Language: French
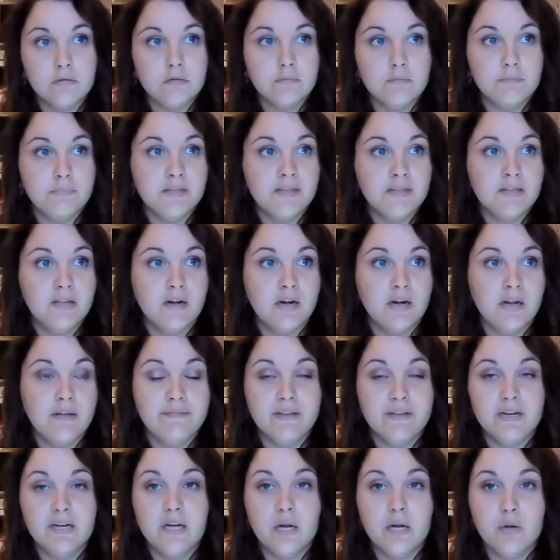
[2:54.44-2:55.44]
maintenant là
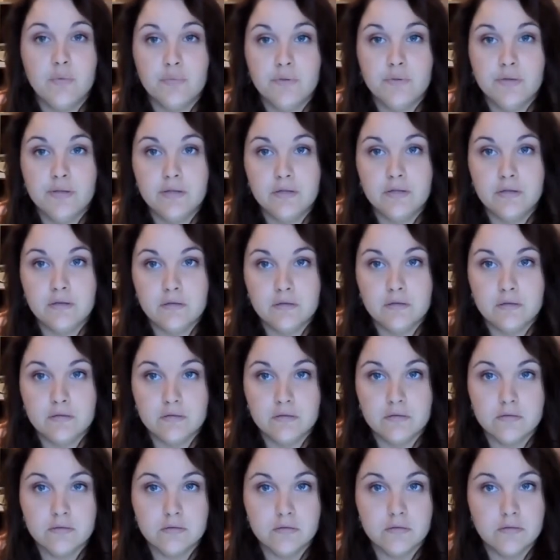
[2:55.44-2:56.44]
avec la Wii,
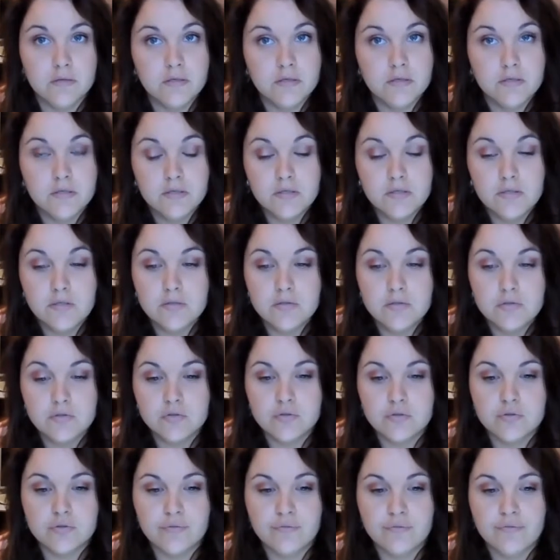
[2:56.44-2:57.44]

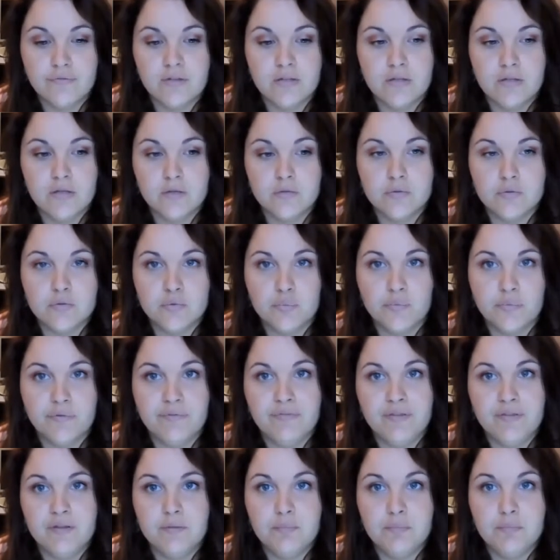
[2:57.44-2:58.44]
je fais du
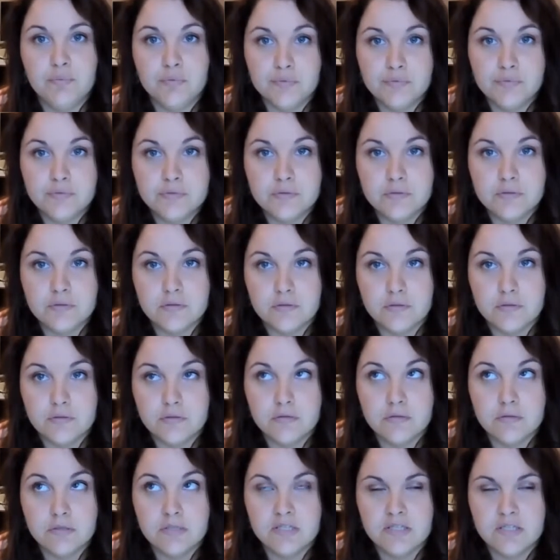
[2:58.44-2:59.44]
Wi-Fi plus
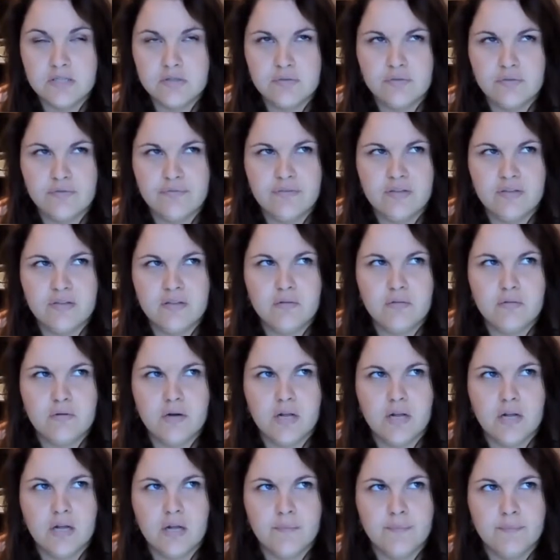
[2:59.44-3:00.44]
et je fais de
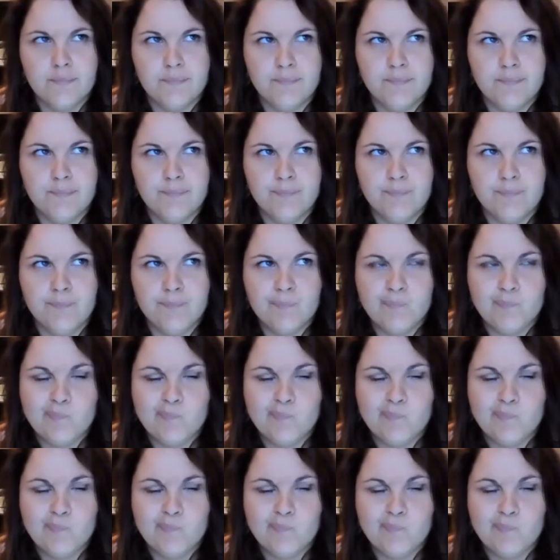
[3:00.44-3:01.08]
la hum,